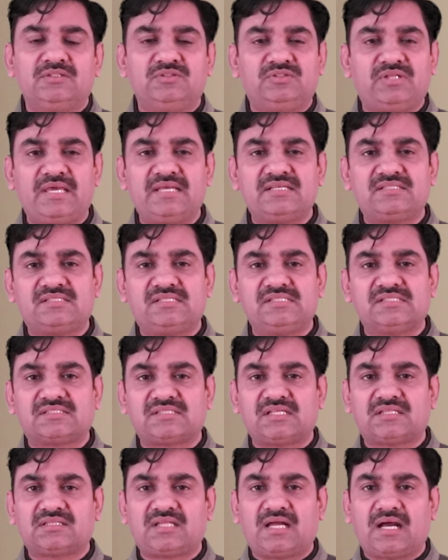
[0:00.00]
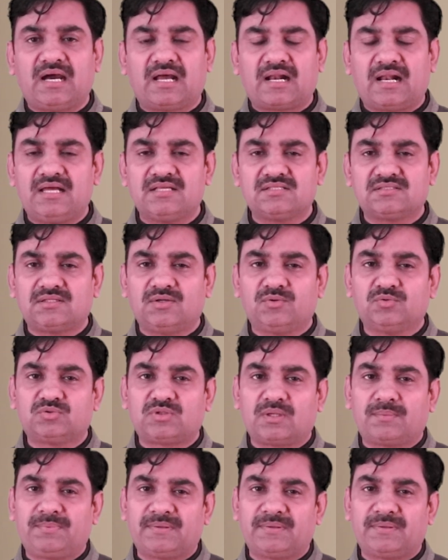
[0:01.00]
देश की सत्ता का रास्ता उत्तर